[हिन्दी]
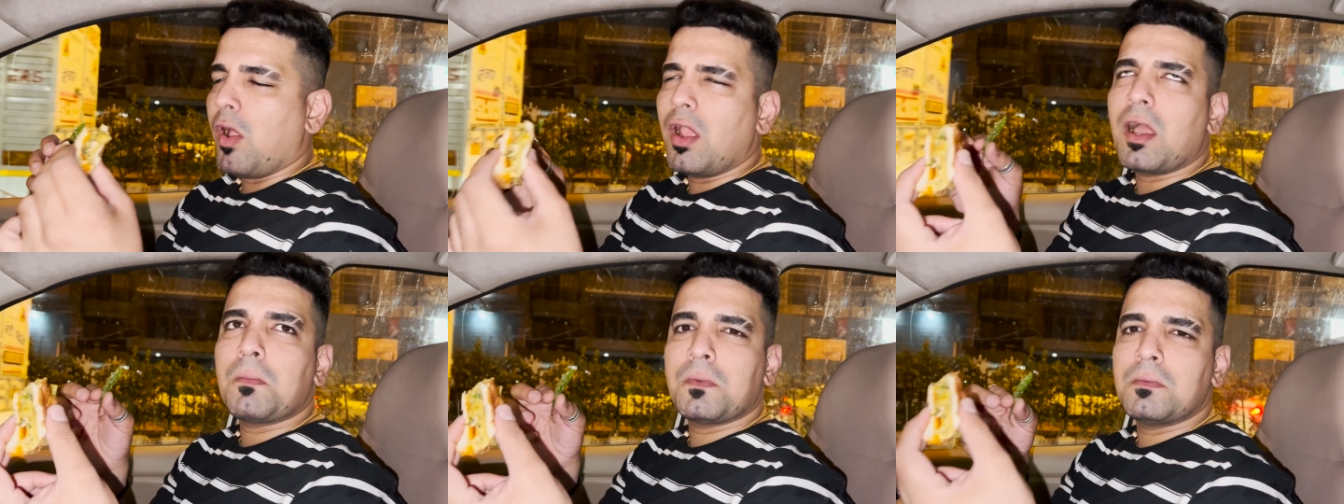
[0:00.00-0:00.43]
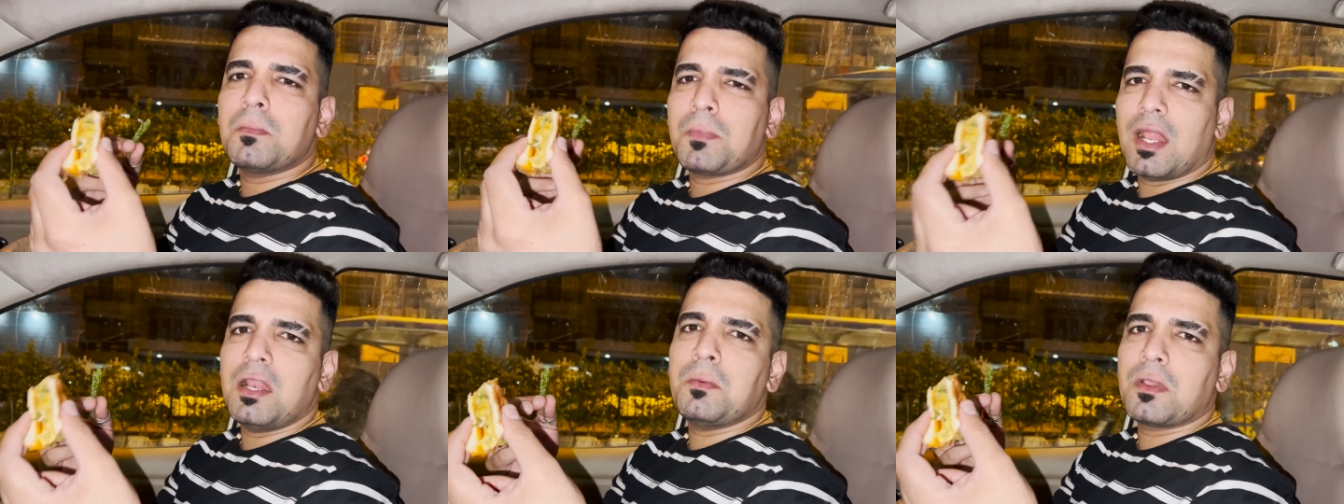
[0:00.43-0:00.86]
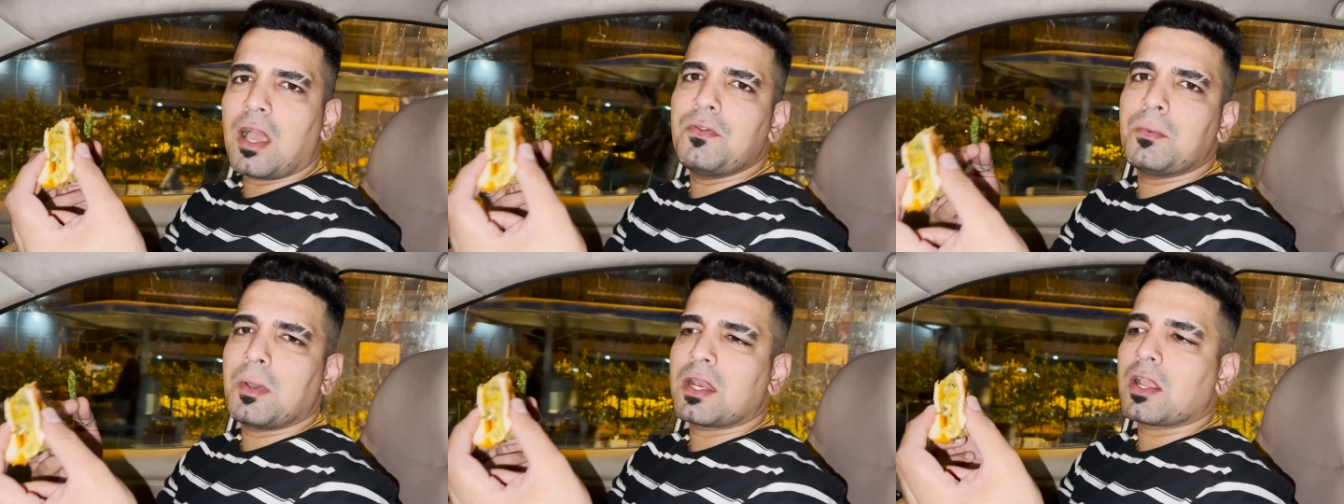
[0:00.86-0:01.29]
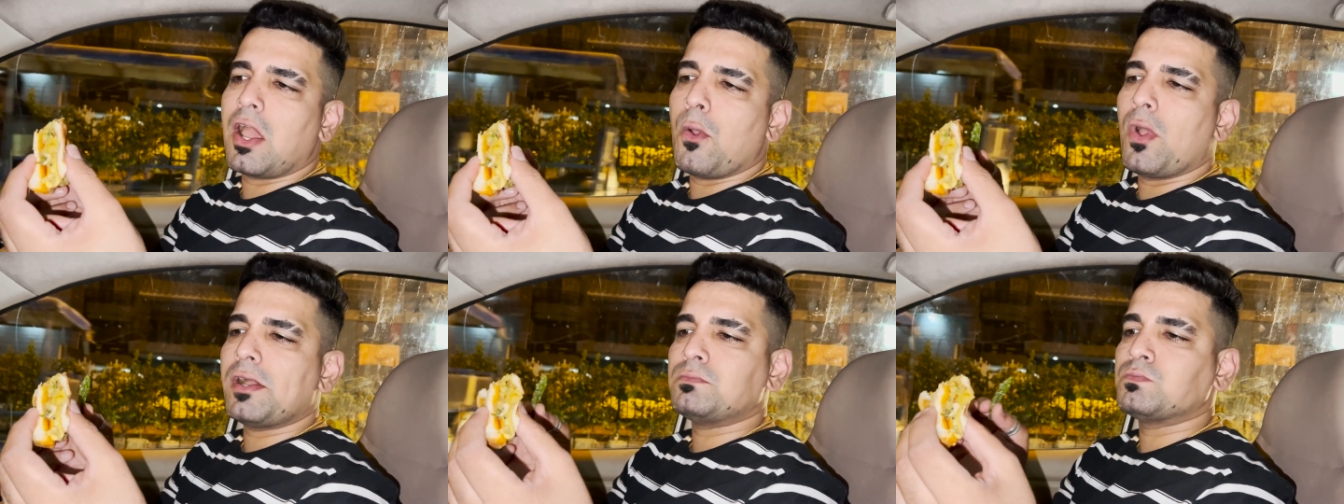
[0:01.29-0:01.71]
यहाँ पे हमने पहले भी काफ़ी बार खाया
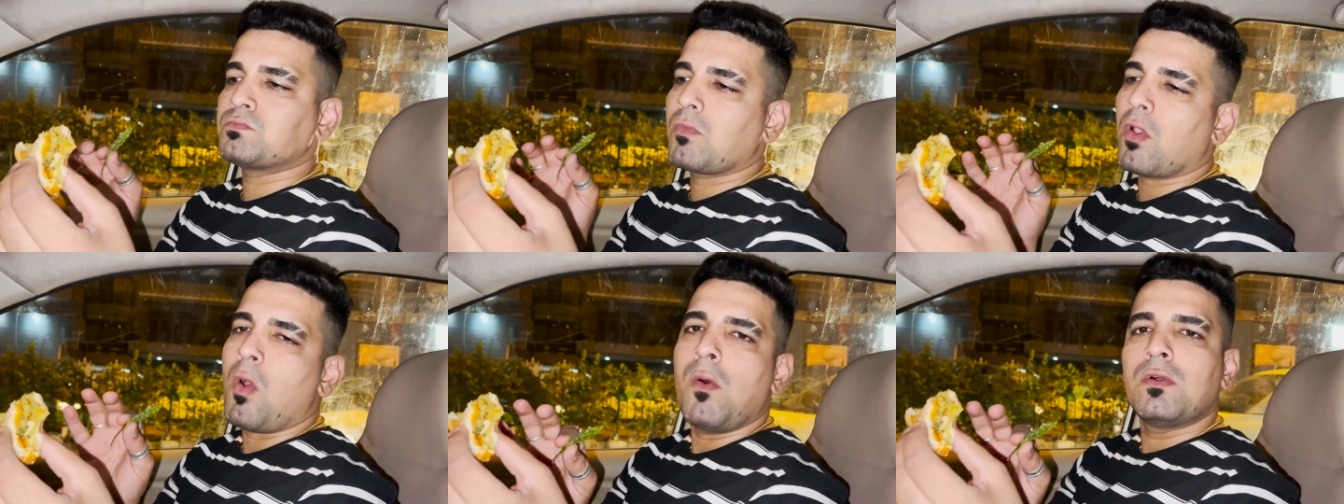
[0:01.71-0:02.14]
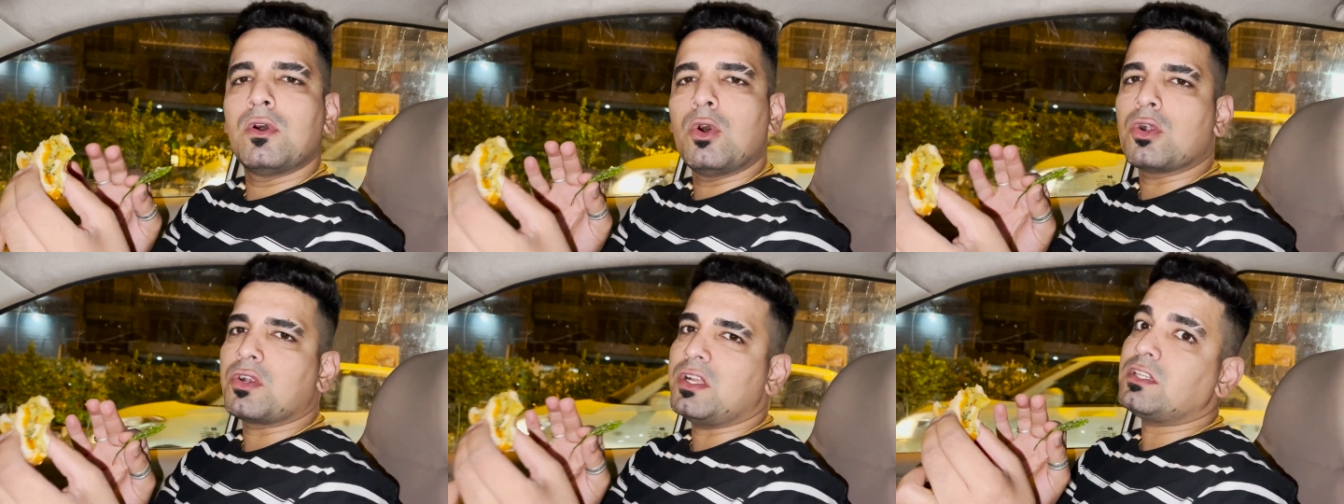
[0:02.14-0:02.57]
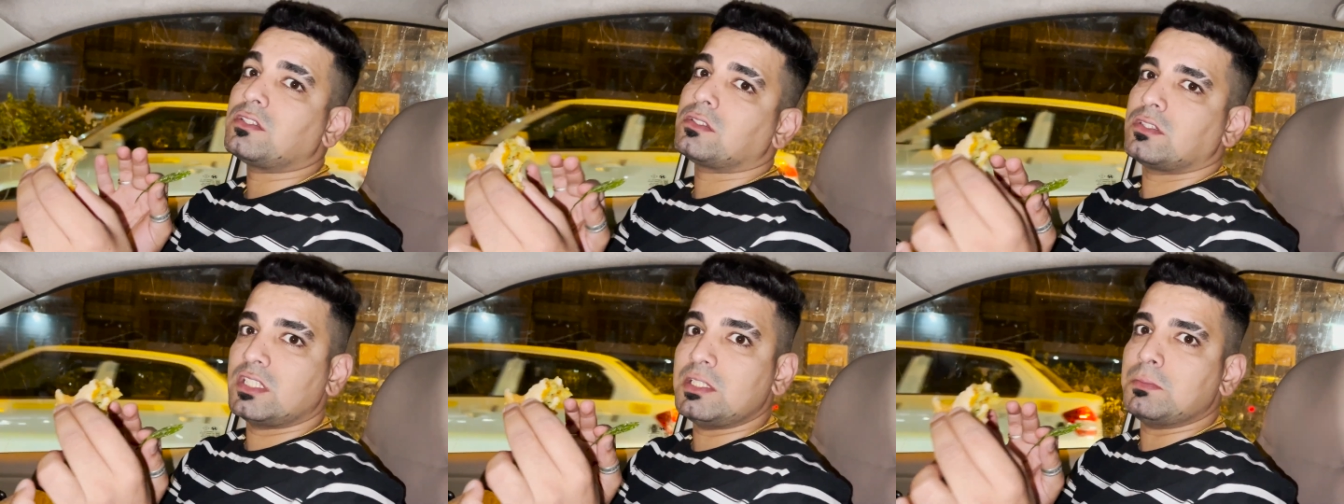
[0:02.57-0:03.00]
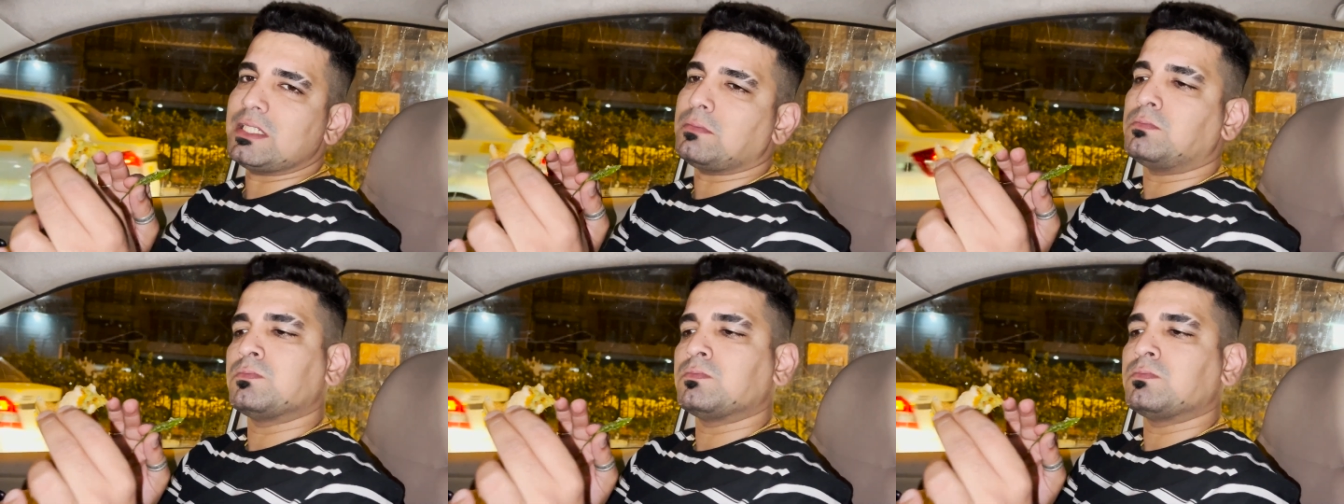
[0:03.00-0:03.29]
हुआ है और टेस्ट सेम है